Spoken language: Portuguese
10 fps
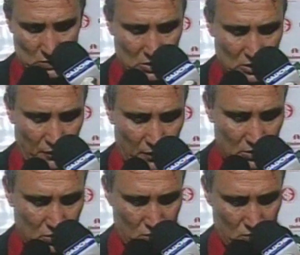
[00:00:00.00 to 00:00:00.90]
A gente
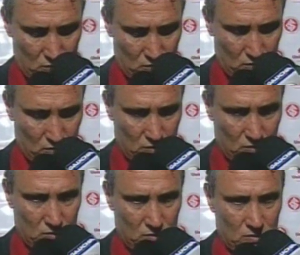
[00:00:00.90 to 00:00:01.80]
fez um,
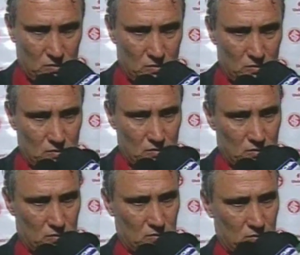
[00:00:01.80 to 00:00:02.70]
um,
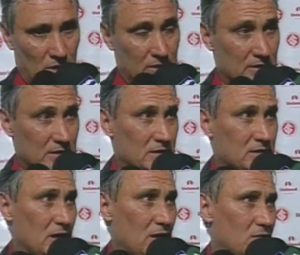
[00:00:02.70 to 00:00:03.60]
um, uma
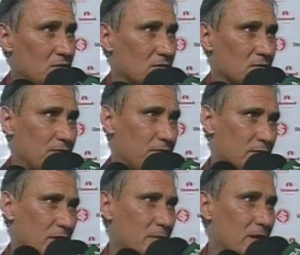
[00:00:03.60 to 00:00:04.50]
decisão
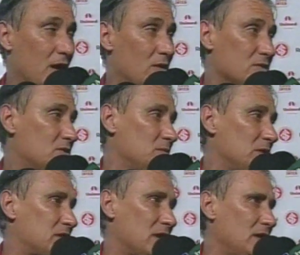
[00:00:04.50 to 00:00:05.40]
fundamental e o
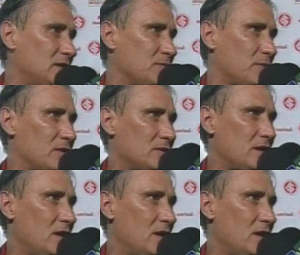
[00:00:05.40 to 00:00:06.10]
time sente, pô,